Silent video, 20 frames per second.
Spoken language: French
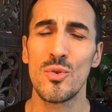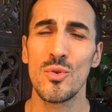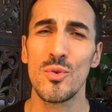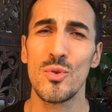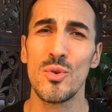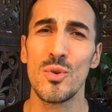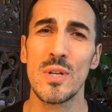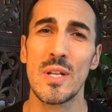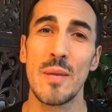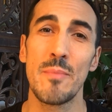
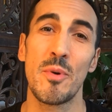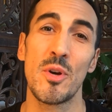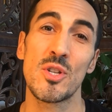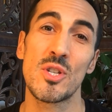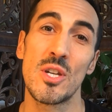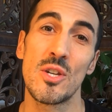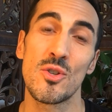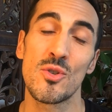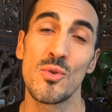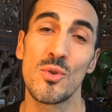tous les
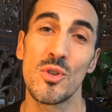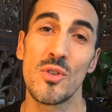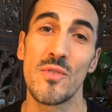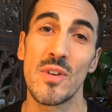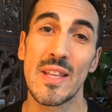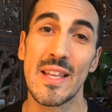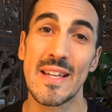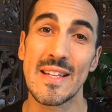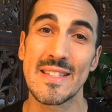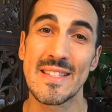prochains jours de
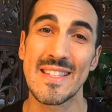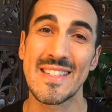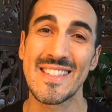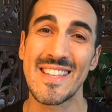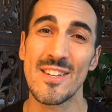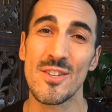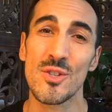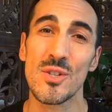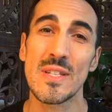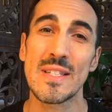votre
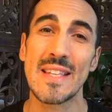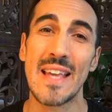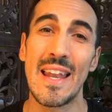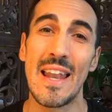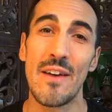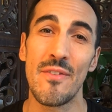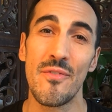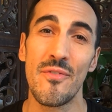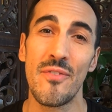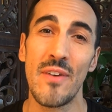existence jusqu'à
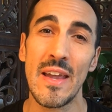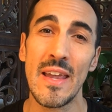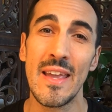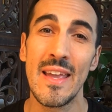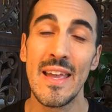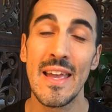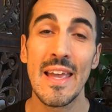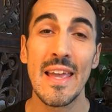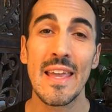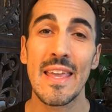la fin,
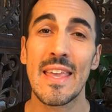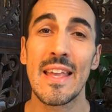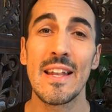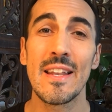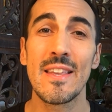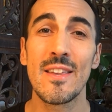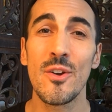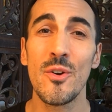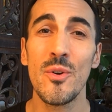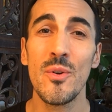
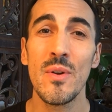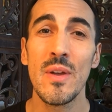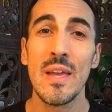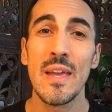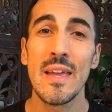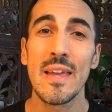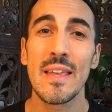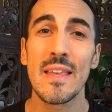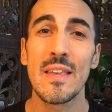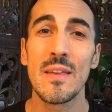quelqu'un
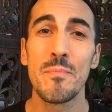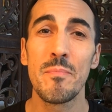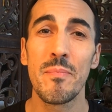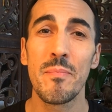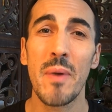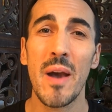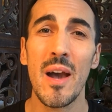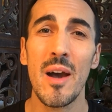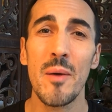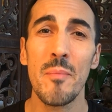qui
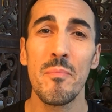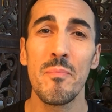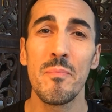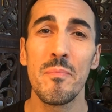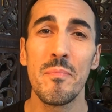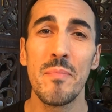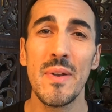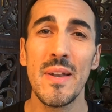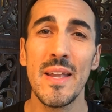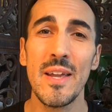prend
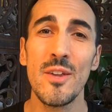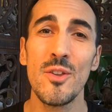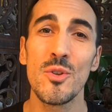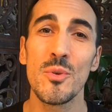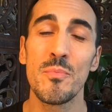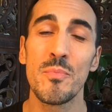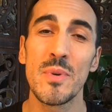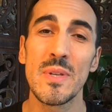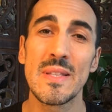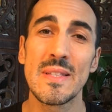plein
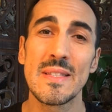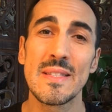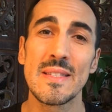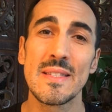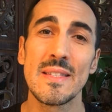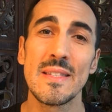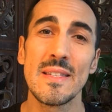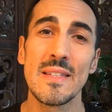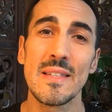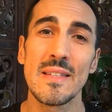de
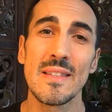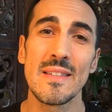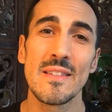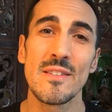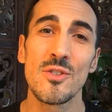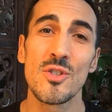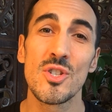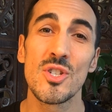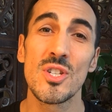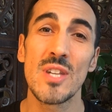petits
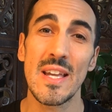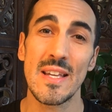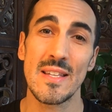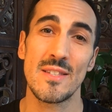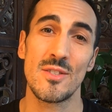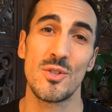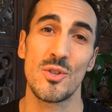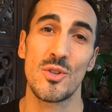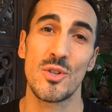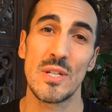
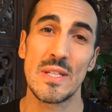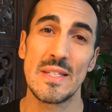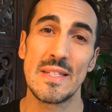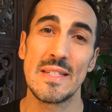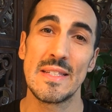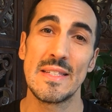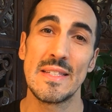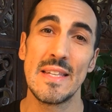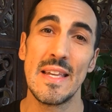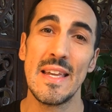gestes
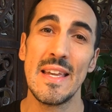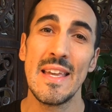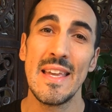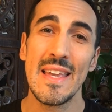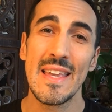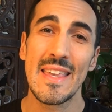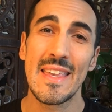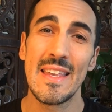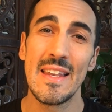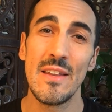quotidiens
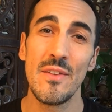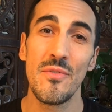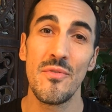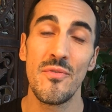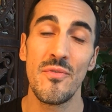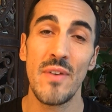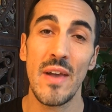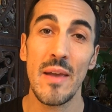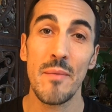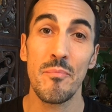qui les
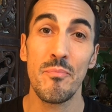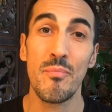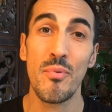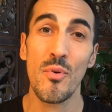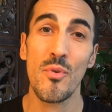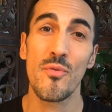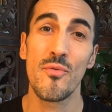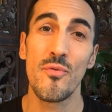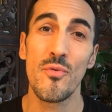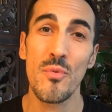fait
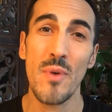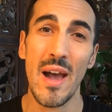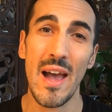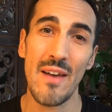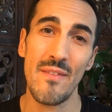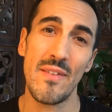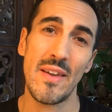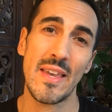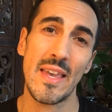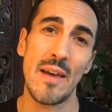pour vous
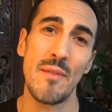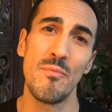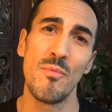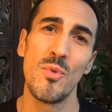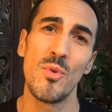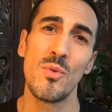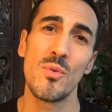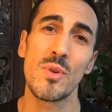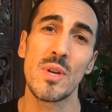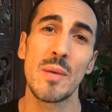avec
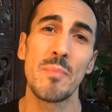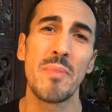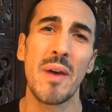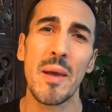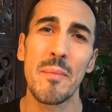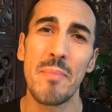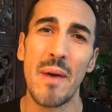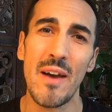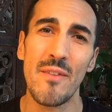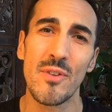amour, qui
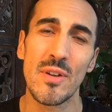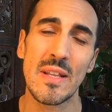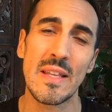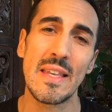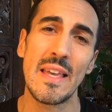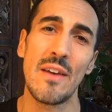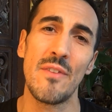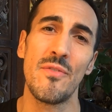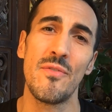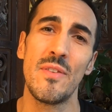prépare
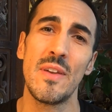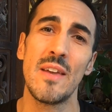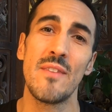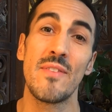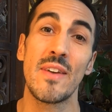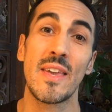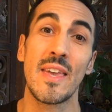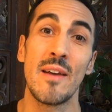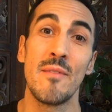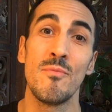votre café
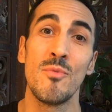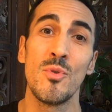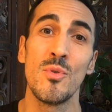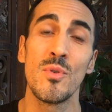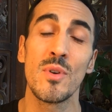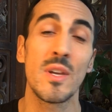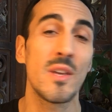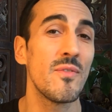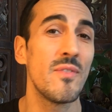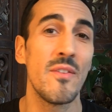avec
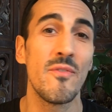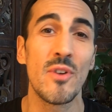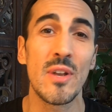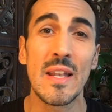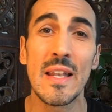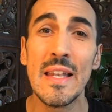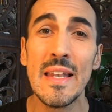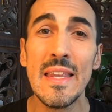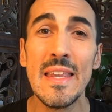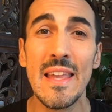amour, qui fait
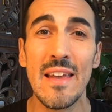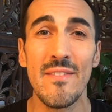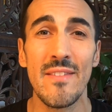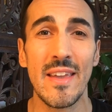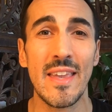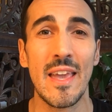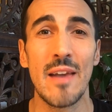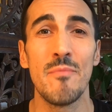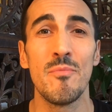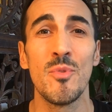votre lit
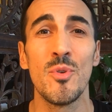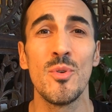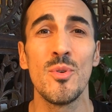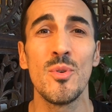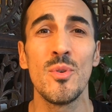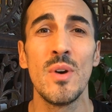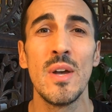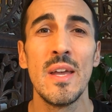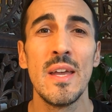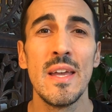avec
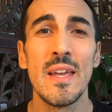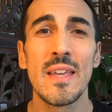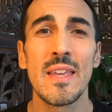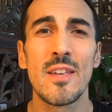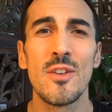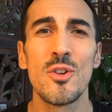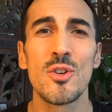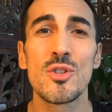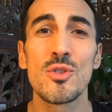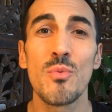amour,
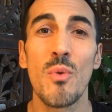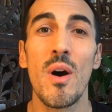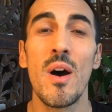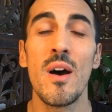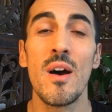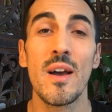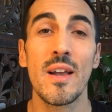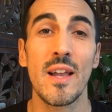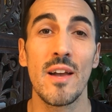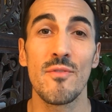qui le
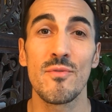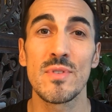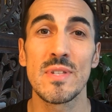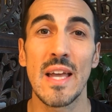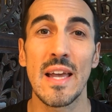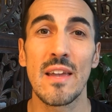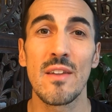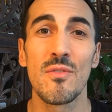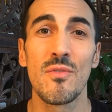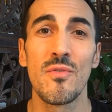soir, quand
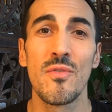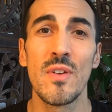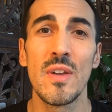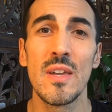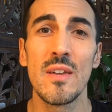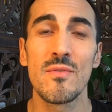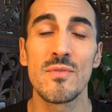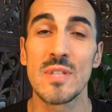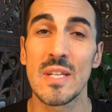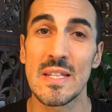vous
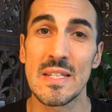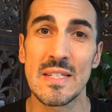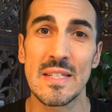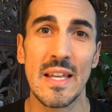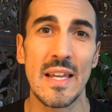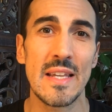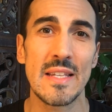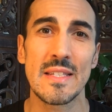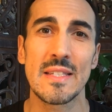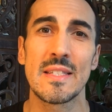arrivez, vous êtes
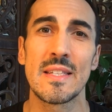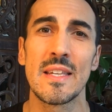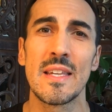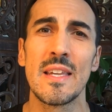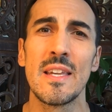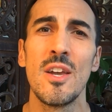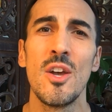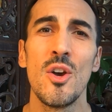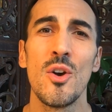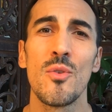
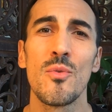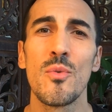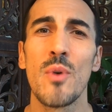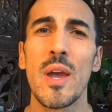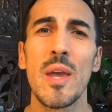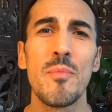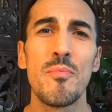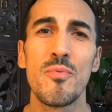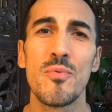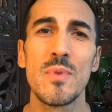stressé
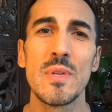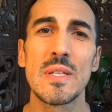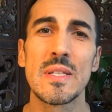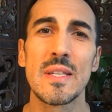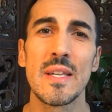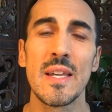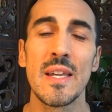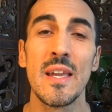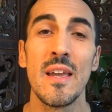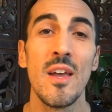ou
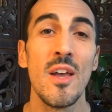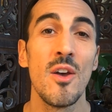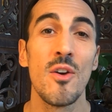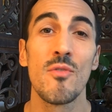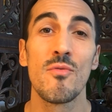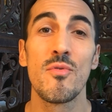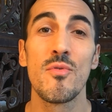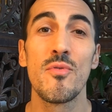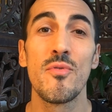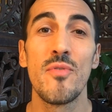épuisé,
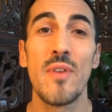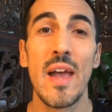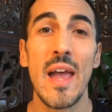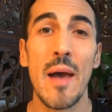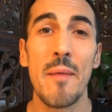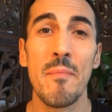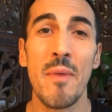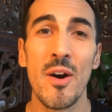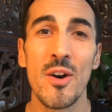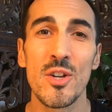vous fait
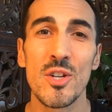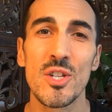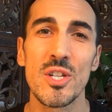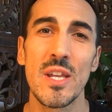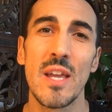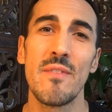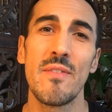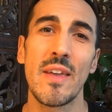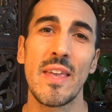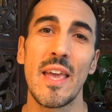à
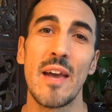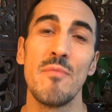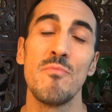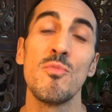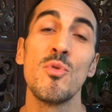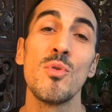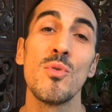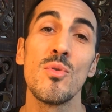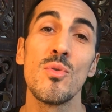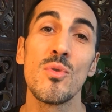manger avec
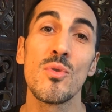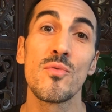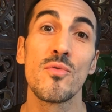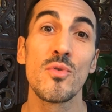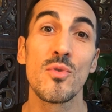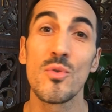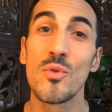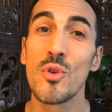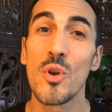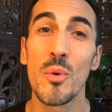amour,
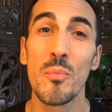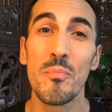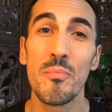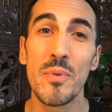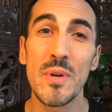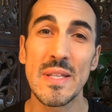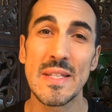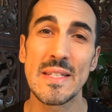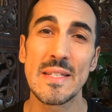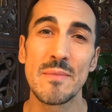vous coule un
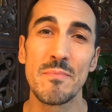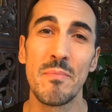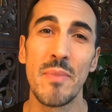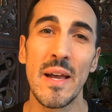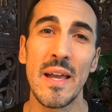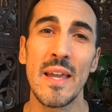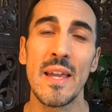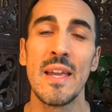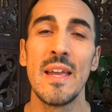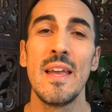petit
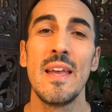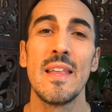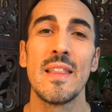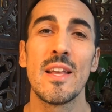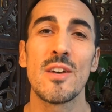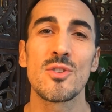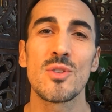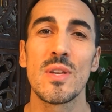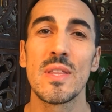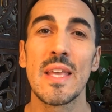bain
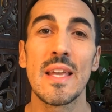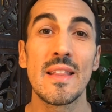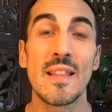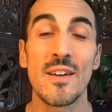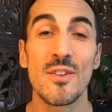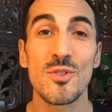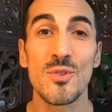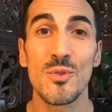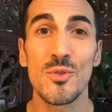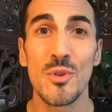dans une
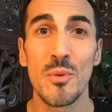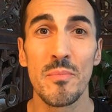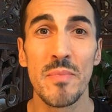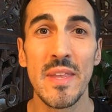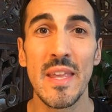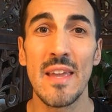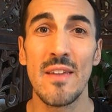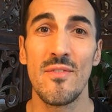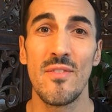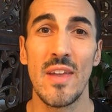intention de
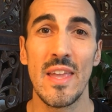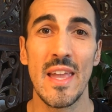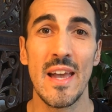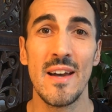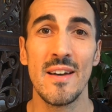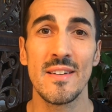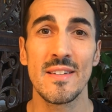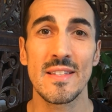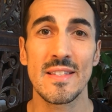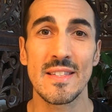
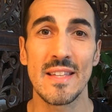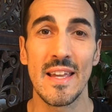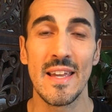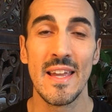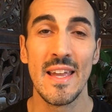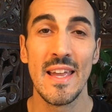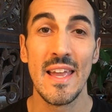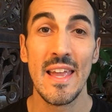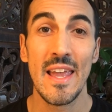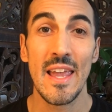bienveillance.
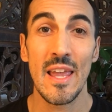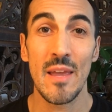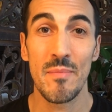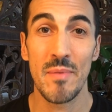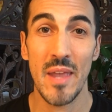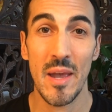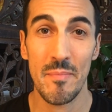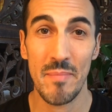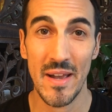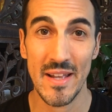et eh
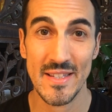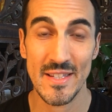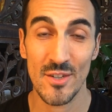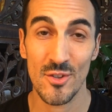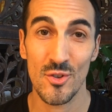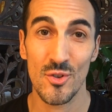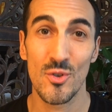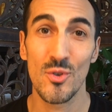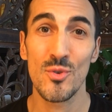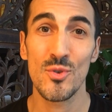bien, à
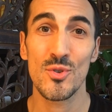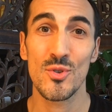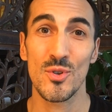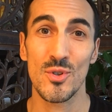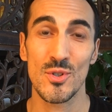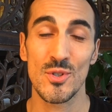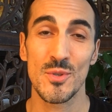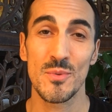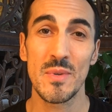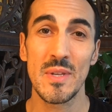partir
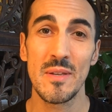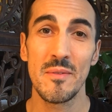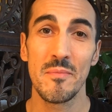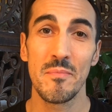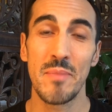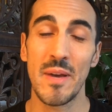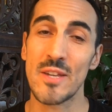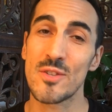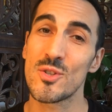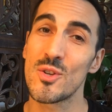d'aujourd'hui,
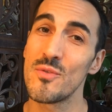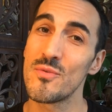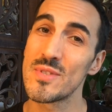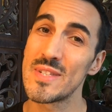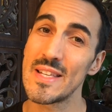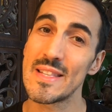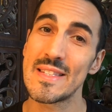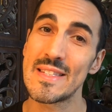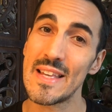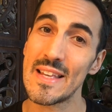parce que
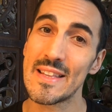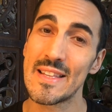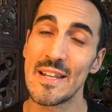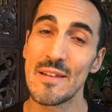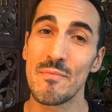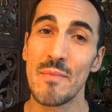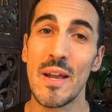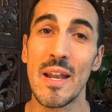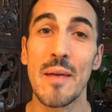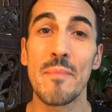vous êtes
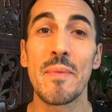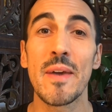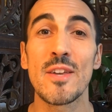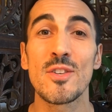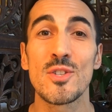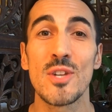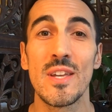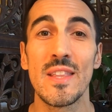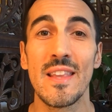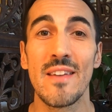certainement la
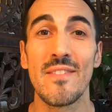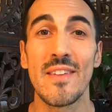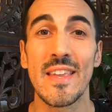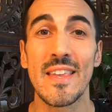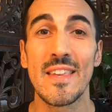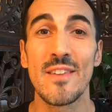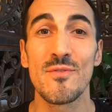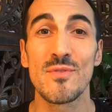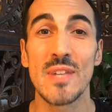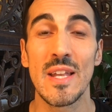personne
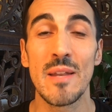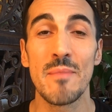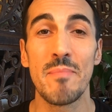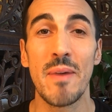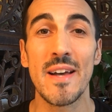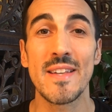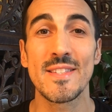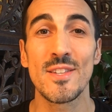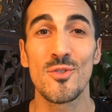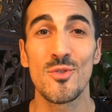avec qui vous allez
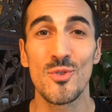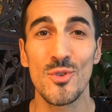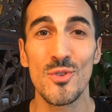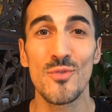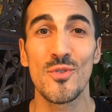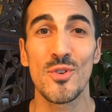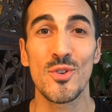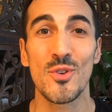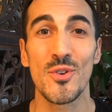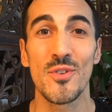passer
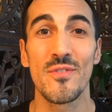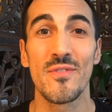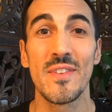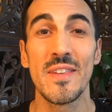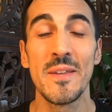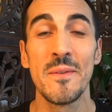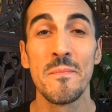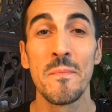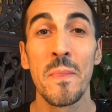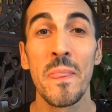toute votre
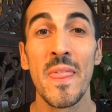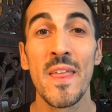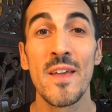vie,